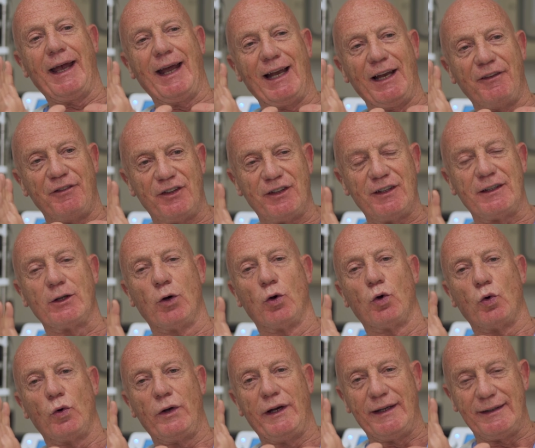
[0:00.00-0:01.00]
e le visite
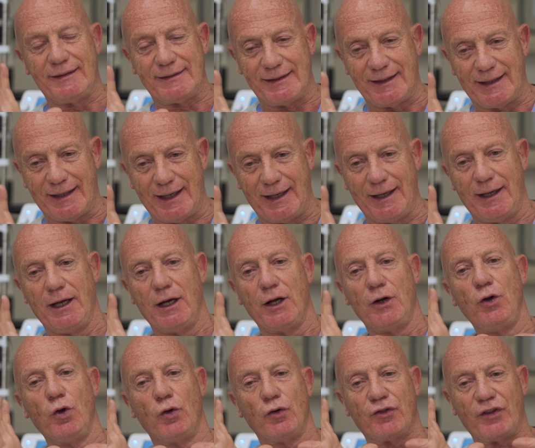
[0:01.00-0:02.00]
oculistiche
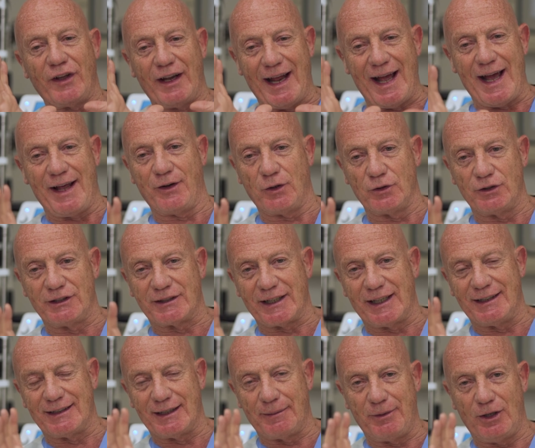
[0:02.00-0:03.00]
non saranno di
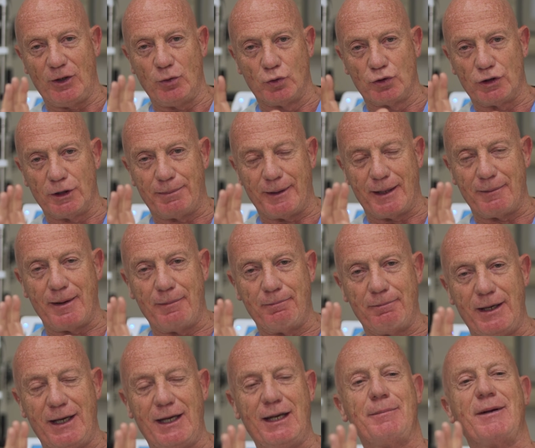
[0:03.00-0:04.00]
30 minuti per i
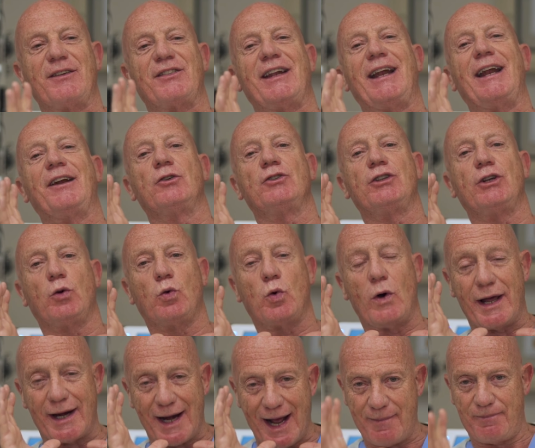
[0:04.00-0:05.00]
bambini ma saranno di
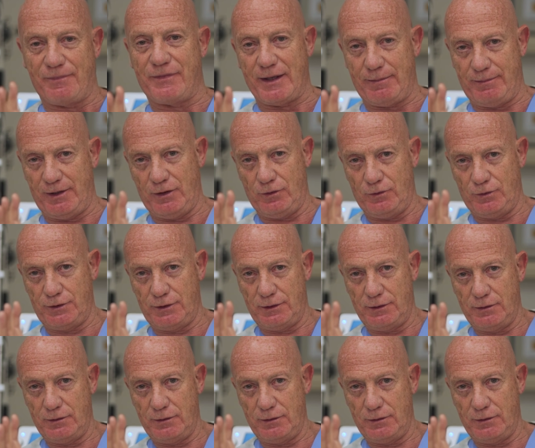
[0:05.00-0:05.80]
40 minuti.